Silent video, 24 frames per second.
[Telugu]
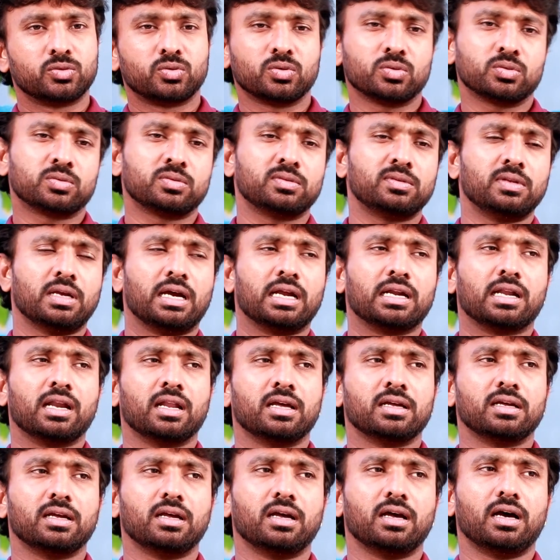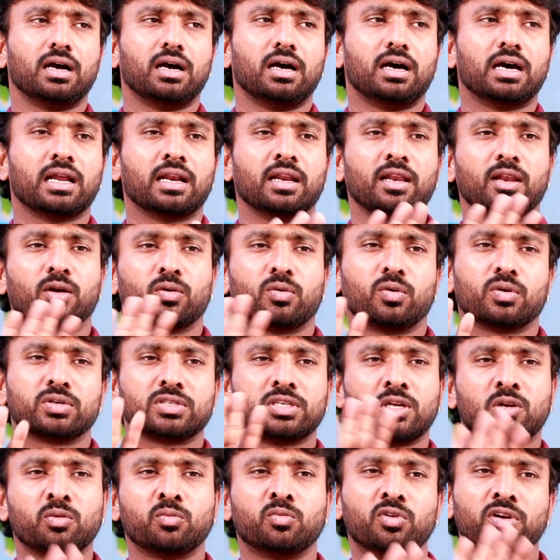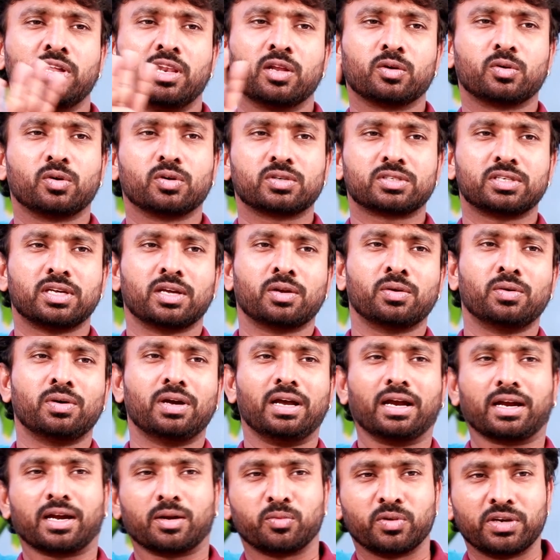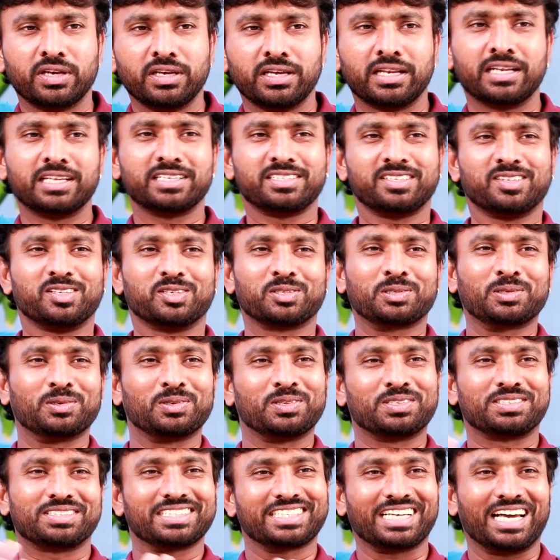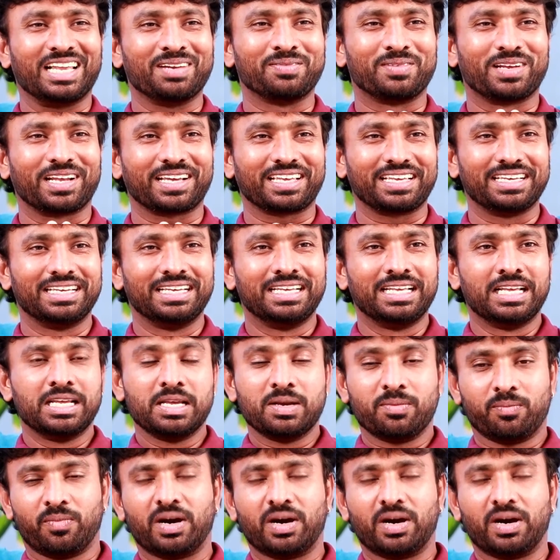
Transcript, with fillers: సో అట్లా ఆరు నెలలకు ఒకసారో మూడు నెలలకు ఒకసారో అక్కడ పోయి ఎనర్జీ తీసుకొని వస్తే చాలు మనకి